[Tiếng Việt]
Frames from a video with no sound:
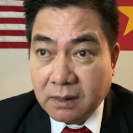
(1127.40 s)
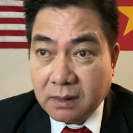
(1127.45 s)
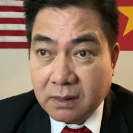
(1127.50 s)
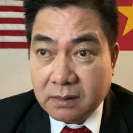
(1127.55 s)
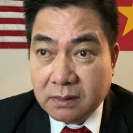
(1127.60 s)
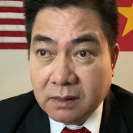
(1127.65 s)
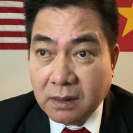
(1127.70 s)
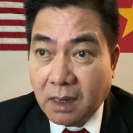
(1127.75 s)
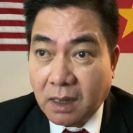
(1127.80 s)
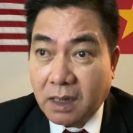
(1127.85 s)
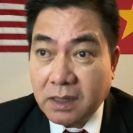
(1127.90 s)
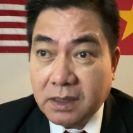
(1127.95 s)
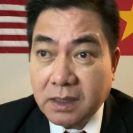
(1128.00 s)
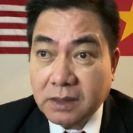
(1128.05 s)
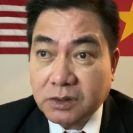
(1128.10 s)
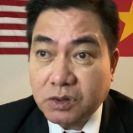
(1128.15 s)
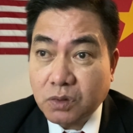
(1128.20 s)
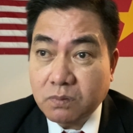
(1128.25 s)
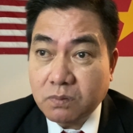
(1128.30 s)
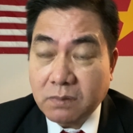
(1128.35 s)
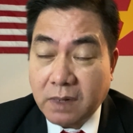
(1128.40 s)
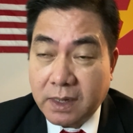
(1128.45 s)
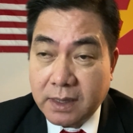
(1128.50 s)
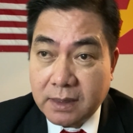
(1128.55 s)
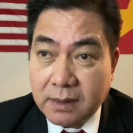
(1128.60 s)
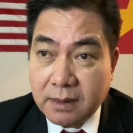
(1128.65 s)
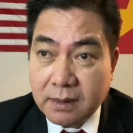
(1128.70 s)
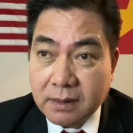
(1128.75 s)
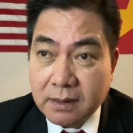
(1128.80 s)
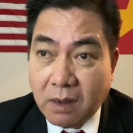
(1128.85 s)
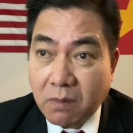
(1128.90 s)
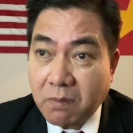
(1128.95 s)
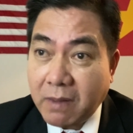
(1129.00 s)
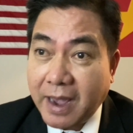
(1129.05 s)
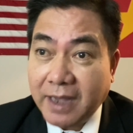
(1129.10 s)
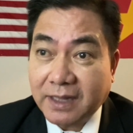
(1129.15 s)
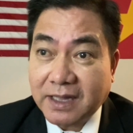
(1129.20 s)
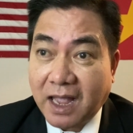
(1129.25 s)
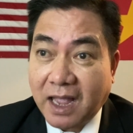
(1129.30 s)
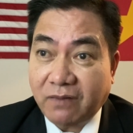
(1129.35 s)
Như ở dưới Trung Mỹ không
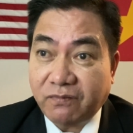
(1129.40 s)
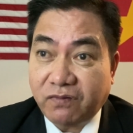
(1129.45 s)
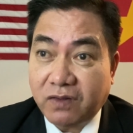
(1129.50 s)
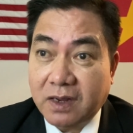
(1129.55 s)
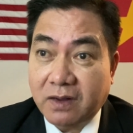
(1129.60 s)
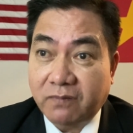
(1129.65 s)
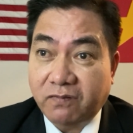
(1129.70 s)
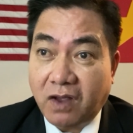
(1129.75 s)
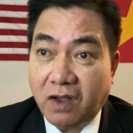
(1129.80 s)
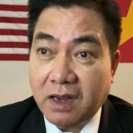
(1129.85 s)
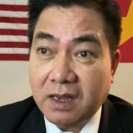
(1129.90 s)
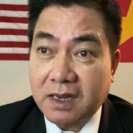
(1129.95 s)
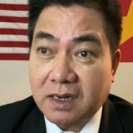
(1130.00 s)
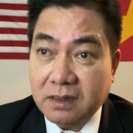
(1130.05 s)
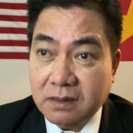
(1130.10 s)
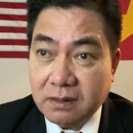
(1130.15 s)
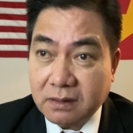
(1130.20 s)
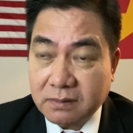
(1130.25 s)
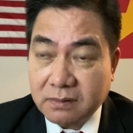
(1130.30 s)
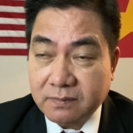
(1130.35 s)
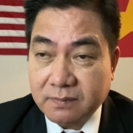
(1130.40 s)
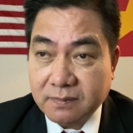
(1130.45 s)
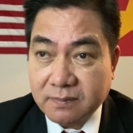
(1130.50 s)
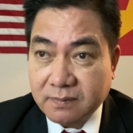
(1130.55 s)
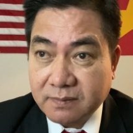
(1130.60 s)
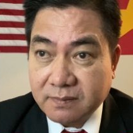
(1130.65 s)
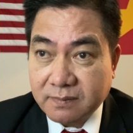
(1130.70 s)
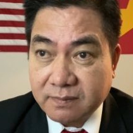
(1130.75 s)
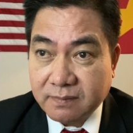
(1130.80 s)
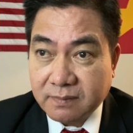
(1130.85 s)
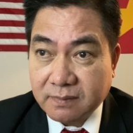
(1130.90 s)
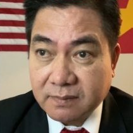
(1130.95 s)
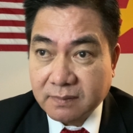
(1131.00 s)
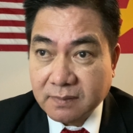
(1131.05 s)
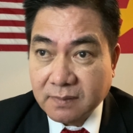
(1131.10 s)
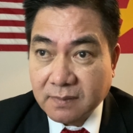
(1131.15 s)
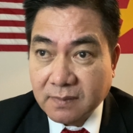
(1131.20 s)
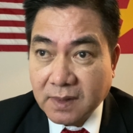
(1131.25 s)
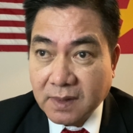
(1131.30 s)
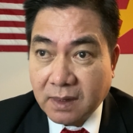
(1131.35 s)
ai than phiền với nhà nước.
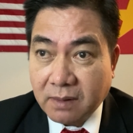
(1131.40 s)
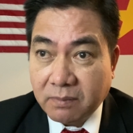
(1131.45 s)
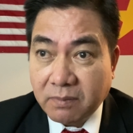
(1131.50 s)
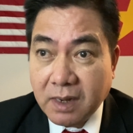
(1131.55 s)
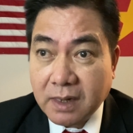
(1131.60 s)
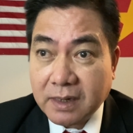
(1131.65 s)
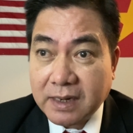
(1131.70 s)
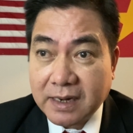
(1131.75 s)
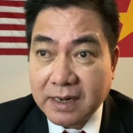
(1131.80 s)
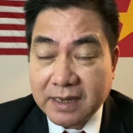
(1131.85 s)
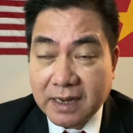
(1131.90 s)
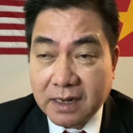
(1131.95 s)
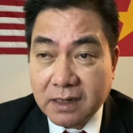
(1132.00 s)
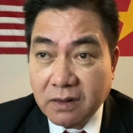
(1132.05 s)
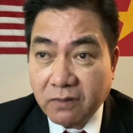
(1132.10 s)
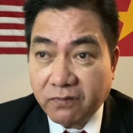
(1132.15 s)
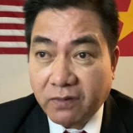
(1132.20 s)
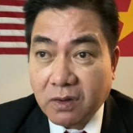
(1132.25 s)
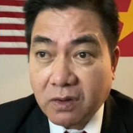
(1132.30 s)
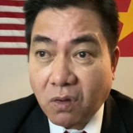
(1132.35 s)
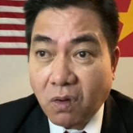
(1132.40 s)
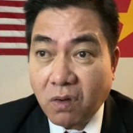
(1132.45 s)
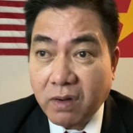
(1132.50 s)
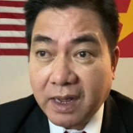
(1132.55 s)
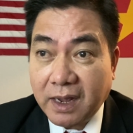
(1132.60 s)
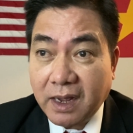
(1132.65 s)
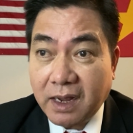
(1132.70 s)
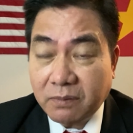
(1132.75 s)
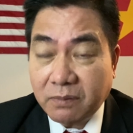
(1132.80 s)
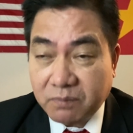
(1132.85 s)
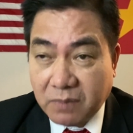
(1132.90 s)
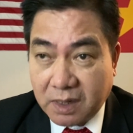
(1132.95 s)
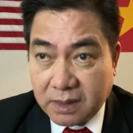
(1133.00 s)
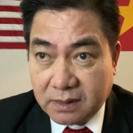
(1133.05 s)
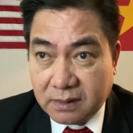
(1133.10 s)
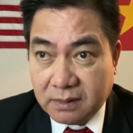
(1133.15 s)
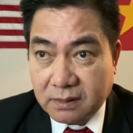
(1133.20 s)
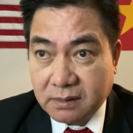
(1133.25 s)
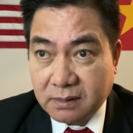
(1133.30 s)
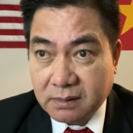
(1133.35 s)
Biết rằng nhà nước phải cố gắng hết
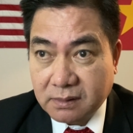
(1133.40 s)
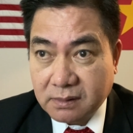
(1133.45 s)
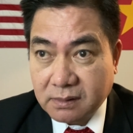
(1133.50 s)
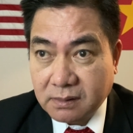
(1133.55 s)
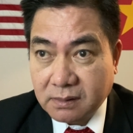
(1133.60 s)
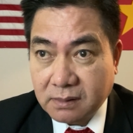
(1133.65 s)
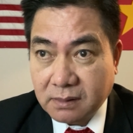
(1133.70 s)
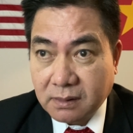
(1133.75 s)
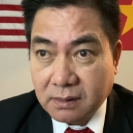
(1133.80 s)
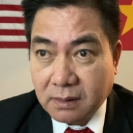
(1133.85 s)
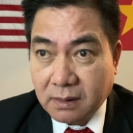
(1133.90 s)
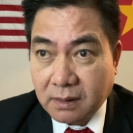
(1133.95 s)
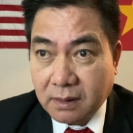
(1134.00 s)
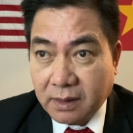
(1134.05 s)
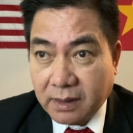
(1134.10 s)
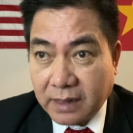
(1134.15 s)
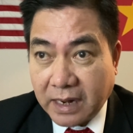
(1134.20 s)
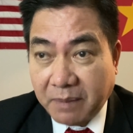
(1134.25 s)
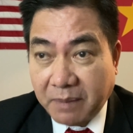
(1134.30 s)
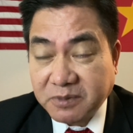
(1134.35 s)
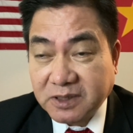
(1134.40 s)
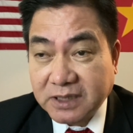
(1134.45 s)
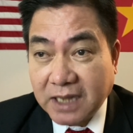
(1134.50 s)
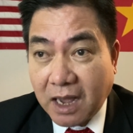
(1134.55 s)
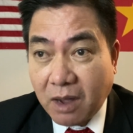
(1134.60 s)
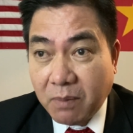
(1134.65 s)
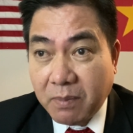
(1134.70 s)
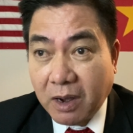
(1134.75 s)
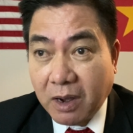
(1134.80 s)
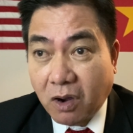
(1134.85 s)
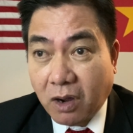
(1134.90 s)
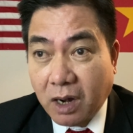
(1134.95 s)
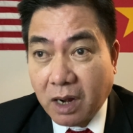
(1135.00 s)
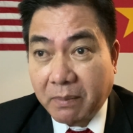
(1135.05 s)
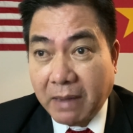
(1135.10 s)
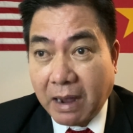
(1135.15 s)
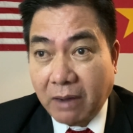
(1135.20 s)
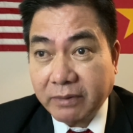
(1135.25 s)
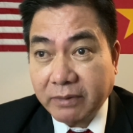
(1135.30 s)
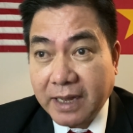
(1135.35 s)
mình. Làm sao mà gọi là
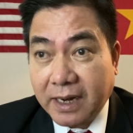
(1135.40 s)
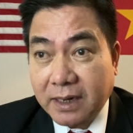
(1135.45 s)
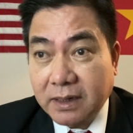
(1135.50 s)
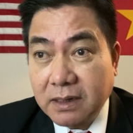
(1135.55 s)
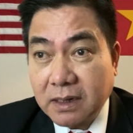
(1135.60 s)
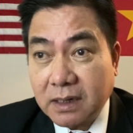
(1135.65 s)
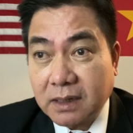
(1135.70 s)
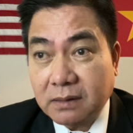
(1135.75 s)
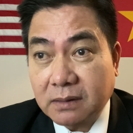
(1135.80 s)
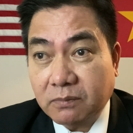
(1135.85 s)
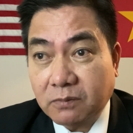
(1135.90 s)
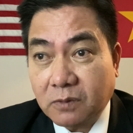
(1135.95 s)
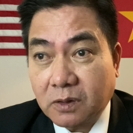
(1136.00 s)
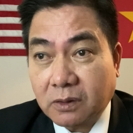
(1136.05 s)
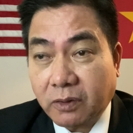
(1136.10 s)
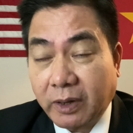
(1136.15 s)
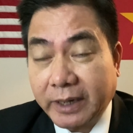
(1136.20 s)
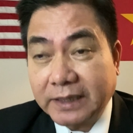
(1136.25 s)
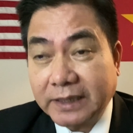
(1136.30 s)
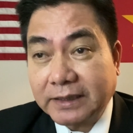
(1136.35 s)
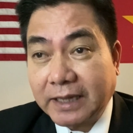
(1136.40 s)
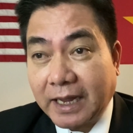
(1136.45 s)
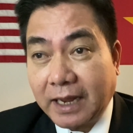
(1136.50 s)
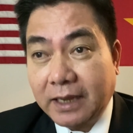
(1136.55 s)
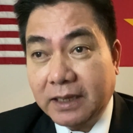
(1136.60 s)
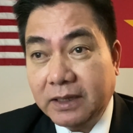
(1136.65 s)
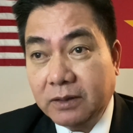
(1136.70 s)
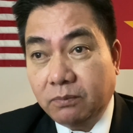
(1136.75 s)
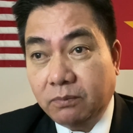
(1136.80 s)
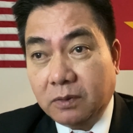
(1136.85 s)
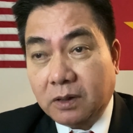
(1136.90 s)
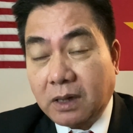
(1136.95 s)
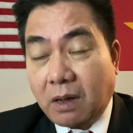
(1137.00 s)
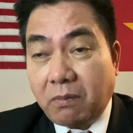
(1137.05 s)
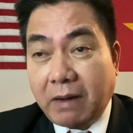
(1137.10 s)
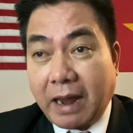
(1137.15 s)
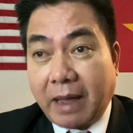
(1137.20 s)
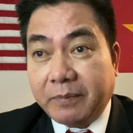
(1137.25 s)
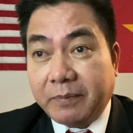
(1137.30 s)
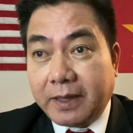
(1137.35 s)
bảo nhà nước khoanh tay
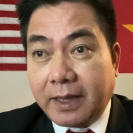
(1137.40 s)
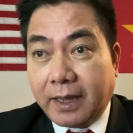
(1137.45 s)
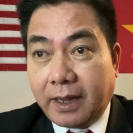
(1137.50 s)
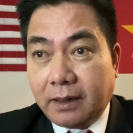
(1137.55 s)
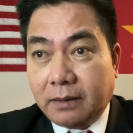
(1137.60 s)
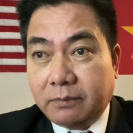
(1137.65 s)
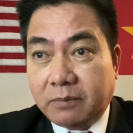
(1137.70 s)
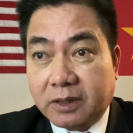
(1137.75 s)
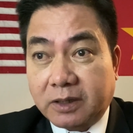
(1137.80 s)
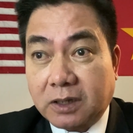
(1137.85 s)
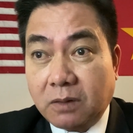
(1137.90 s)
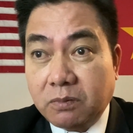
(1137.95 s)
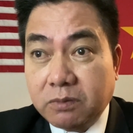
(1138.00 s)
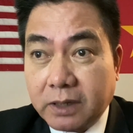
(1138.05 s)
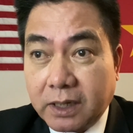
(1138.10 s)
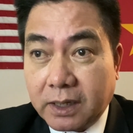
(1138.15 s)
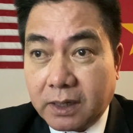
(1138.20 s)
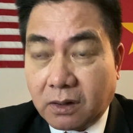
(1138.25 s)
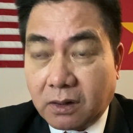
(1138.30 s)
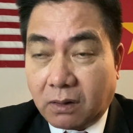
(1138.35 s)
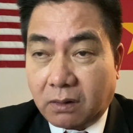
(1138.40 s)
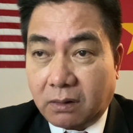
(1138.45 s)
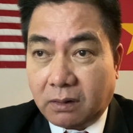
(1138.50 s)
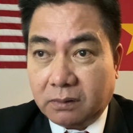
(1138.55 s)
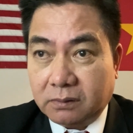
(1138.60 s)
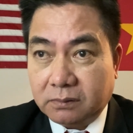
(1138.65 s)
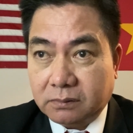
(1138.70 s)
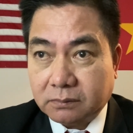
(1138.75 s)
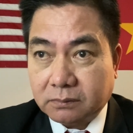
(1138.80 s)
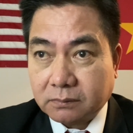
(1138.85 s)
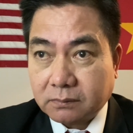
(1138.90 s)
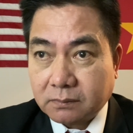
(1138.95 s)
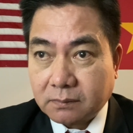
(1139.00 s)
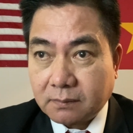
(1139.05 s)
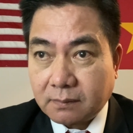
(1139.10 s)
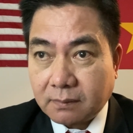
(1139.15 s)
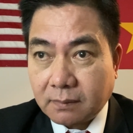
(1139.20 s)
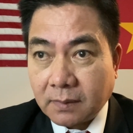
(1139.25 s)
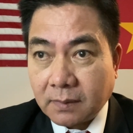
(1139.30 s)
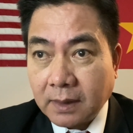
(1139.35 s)
không làm gì hết và trong khi đó
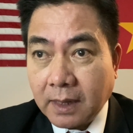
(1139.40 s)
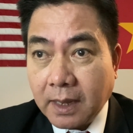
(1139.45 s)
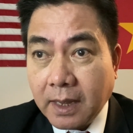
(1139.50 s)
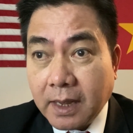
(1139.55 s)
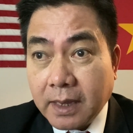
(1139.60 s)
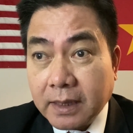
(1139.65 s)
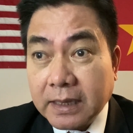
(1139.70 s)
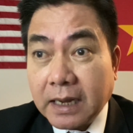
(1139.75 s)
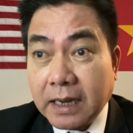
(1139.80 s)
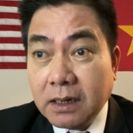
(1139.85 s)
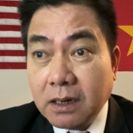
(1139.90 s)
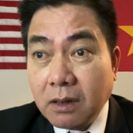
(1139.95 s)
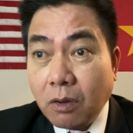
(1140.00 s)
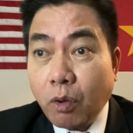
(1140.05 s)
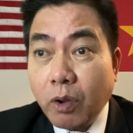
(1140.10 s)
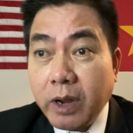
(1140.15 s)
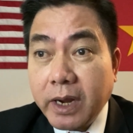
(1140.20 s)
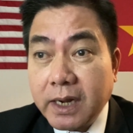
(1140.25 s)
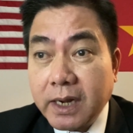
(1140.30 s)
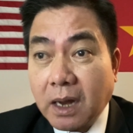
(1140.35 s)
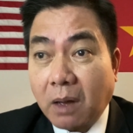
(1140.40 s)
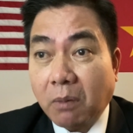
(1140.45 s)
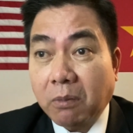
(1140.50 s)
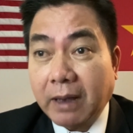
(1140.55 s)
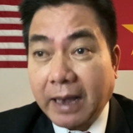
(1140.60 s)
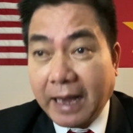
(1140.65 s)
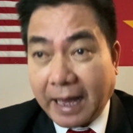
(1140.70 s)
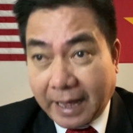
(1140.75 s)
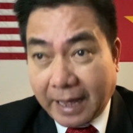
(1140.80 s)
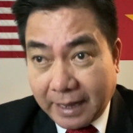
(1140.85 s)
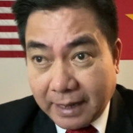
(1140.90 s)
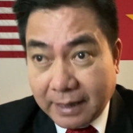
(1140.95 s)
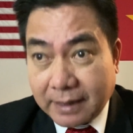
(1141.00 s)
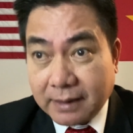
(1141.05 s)
nhà nước huy động cả